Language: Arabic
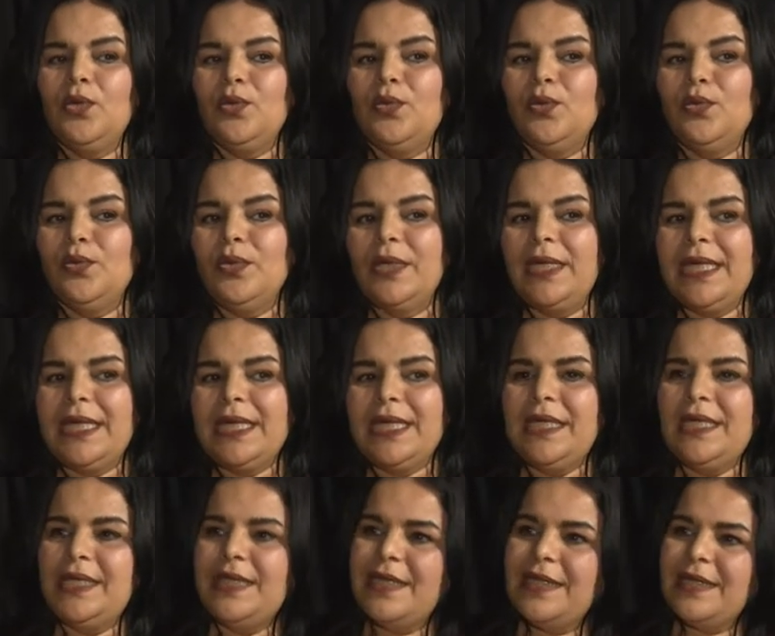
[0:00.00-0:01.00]

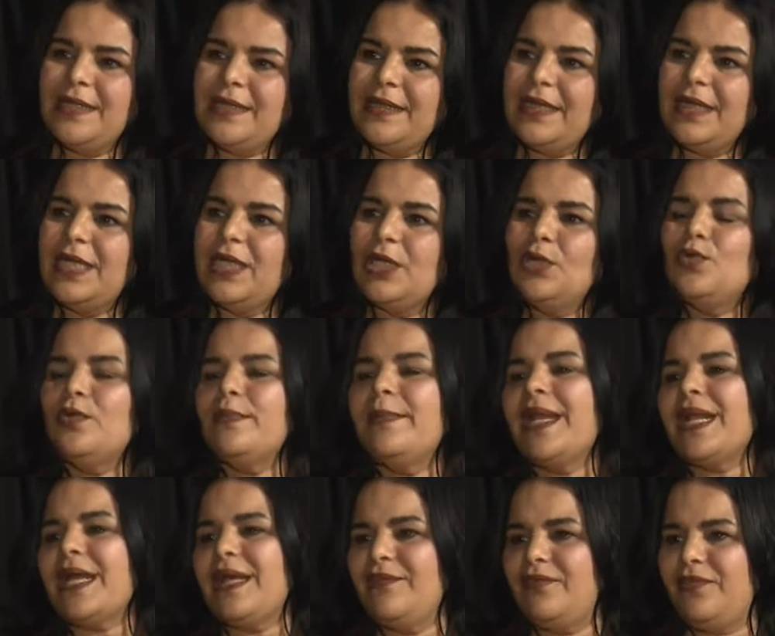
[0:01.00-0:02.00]
ولكن نظرا لانه
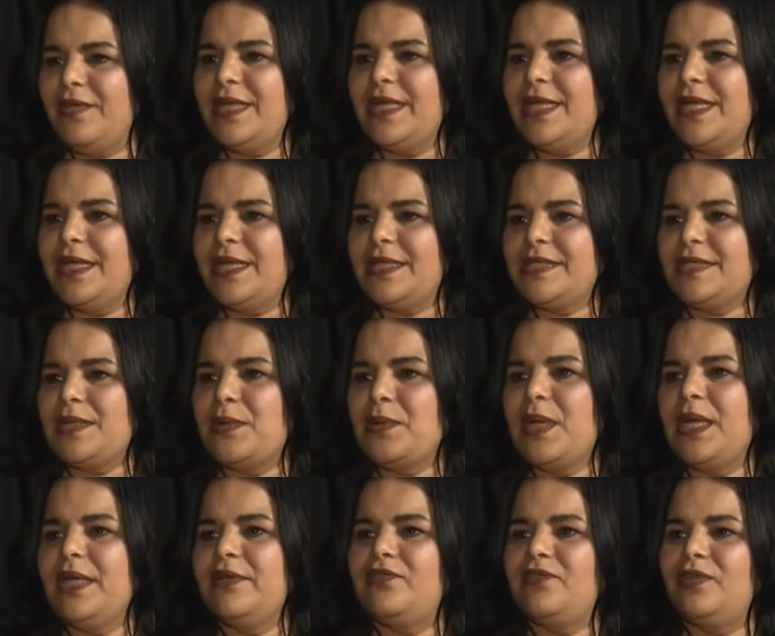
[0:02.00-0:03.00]
المراه الفنانه
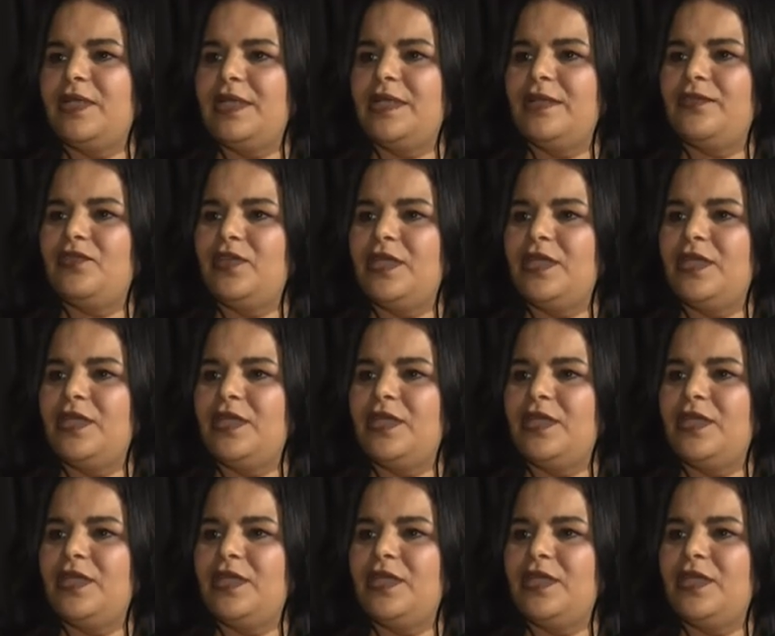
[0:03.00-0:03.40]
سواء في الـ في,